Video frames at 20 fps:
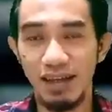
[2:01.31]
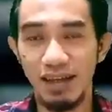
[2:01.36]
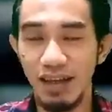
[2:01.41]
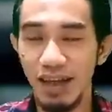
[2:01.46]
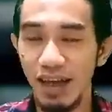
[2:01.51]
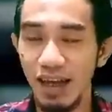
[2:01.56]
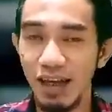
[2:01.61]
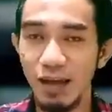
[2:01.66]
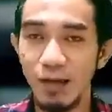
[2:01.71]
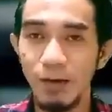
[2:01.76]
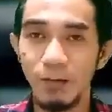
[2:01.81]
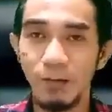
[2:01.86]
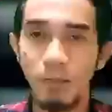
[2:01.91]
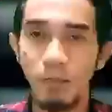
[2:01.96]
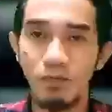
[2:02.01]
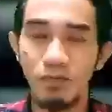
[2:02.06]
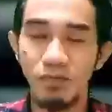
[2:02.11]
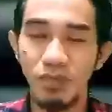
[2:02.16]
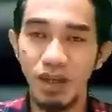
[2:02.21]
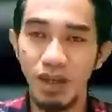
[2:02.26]
yang
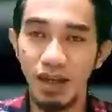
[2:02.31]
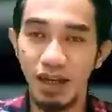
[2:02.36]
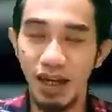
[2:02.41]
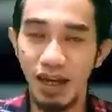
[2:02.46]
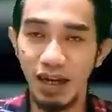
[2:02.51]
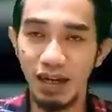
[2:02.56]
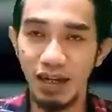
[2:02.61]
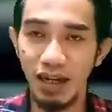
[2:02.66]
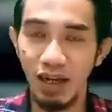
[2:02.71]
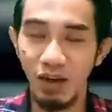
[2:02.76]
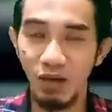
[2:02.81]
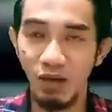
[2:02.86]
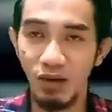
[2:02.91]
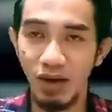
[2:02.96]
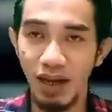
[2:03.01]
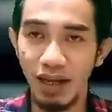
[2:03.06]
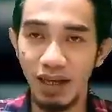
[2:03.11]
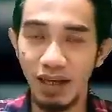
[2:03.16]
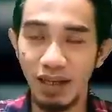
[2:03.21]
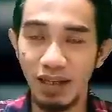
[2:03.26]
karena
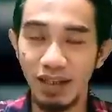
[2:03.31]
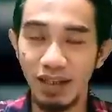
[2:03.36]
orang